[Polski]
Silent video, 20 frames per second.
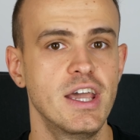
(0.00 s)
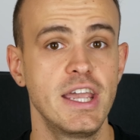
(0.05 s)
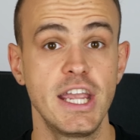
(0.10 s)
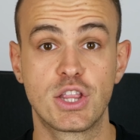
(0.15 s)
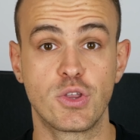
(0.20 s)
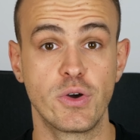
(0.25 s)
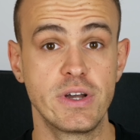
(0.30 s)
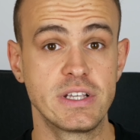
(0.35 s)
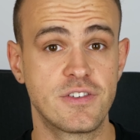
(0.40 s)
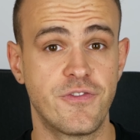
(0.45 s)
I
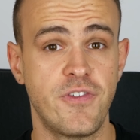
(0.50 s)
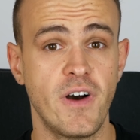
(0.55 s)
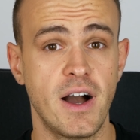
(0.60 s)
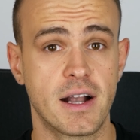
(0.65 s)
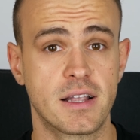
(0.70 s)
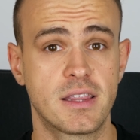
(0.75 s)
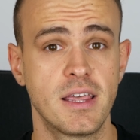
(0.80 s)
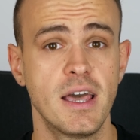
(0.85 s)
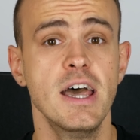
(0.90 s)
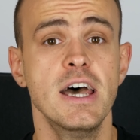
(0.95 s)
to jest
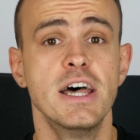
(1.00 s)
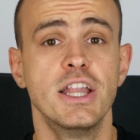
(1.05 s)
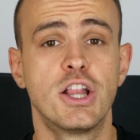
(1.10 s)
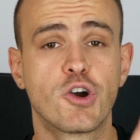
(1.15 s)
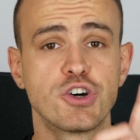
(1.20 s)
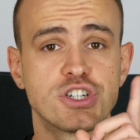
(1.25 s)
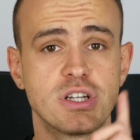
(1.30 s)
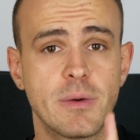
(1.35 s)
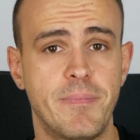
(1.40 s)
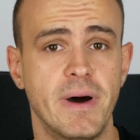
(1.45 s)
fakt.
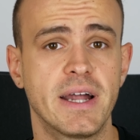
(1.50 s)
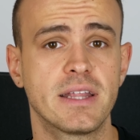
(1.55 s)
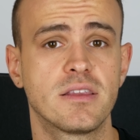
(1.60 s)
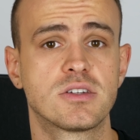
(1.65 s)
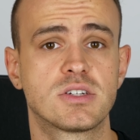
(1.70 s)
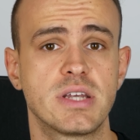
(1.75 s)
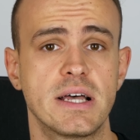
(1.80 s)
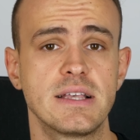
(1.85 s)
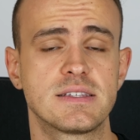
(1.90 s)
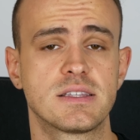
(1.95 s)
Tylko, że
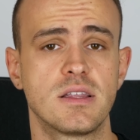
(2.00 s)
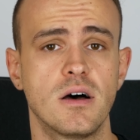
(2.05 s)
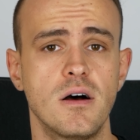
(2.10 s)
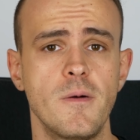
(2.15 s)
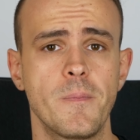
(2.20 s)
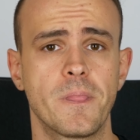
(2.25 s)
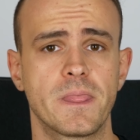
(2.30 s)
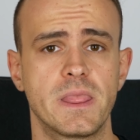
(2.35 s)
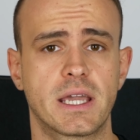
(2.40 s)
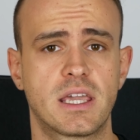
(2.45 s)
bardzo
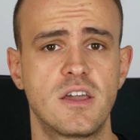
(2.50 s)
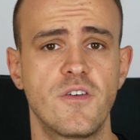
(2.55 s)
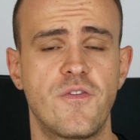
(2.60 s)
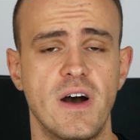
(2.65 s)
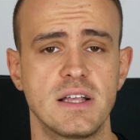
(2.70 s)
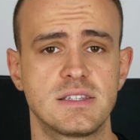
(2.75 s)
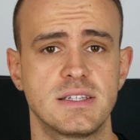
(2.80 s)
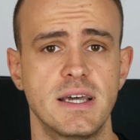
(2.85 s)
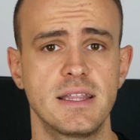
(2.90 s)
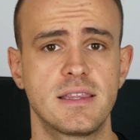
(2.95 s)
często taki
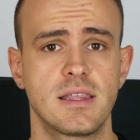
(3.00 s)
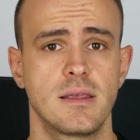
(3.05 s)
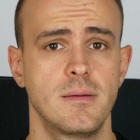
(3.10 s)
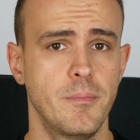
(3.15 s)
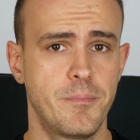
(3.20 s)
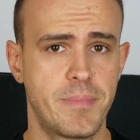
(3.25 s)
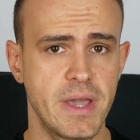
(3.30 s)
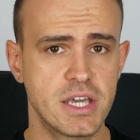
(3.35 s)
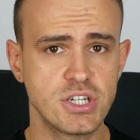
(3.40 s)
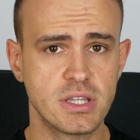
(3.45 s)
facet
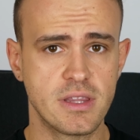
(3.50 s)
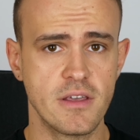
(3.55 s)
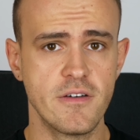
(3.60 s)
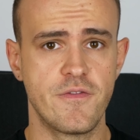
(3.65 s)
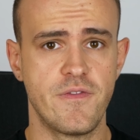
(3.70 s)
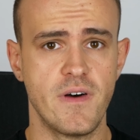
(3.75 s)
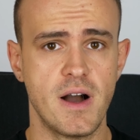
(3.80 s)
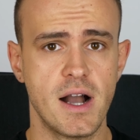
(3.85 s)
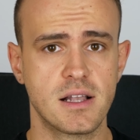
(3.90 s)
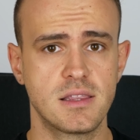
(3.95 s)
bierze ten
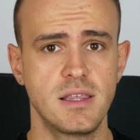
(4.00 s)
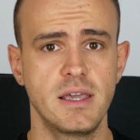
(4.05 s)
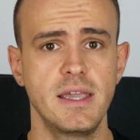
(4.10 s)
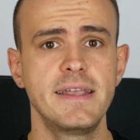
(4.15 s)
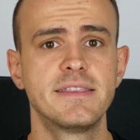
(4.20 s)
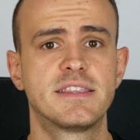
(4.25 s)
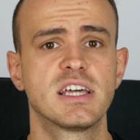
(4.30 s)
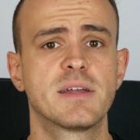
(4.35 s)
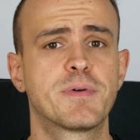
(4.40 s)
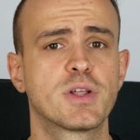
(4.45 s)
fakt,
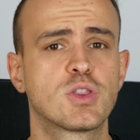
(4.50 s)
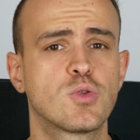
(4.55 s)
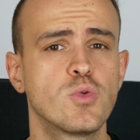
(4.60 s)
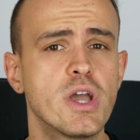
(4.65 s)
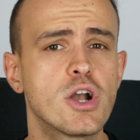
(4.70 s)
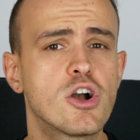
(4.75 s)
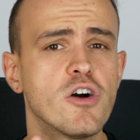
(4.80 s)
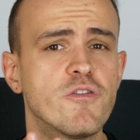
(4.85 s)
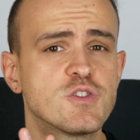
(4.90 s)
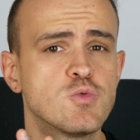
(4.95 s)

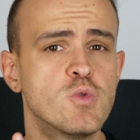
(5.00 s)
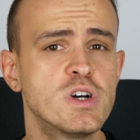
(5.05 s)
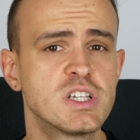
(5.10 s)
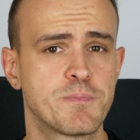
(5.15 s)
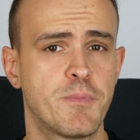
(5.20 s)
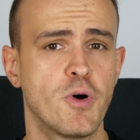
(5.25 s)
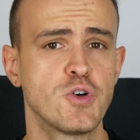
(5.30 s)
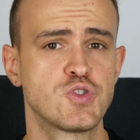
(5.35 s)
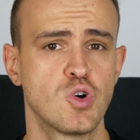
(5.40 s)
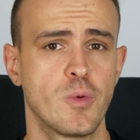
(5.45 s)
interpretuje go w zły
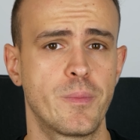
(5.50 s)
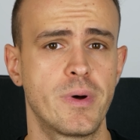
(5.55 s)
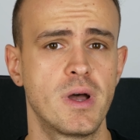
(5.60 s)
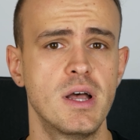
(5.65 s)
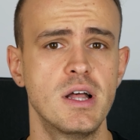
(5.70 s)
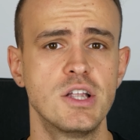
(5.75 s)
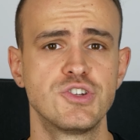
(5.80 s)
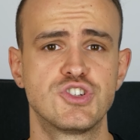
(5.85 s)
sposób.